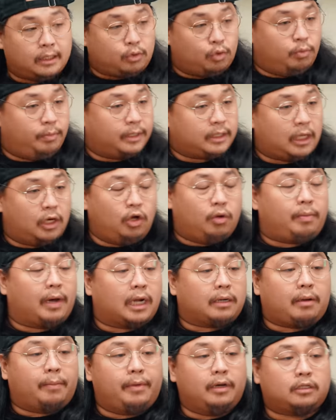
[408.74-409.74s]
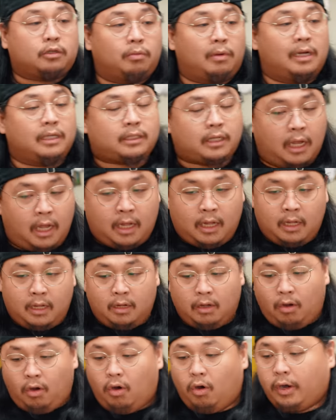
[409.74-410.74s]
na tubig sa loob para mabilis umalsa,
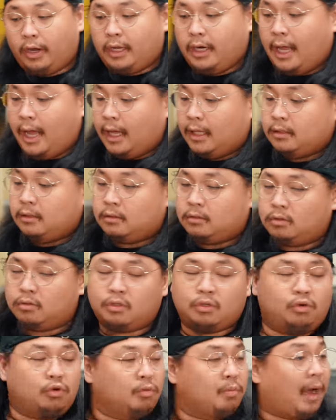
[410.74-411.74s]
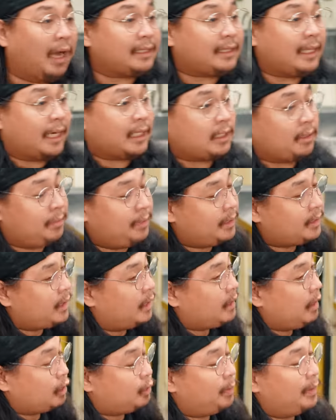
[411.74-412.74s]
okay na yan. So siguro mga 30 minutes
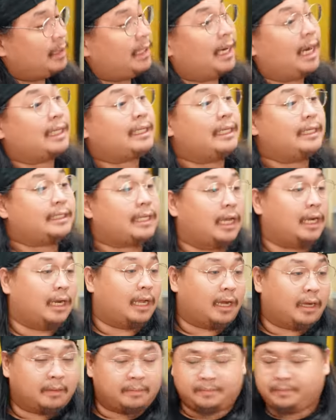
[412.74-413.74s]
yan tapos pwede natin lang.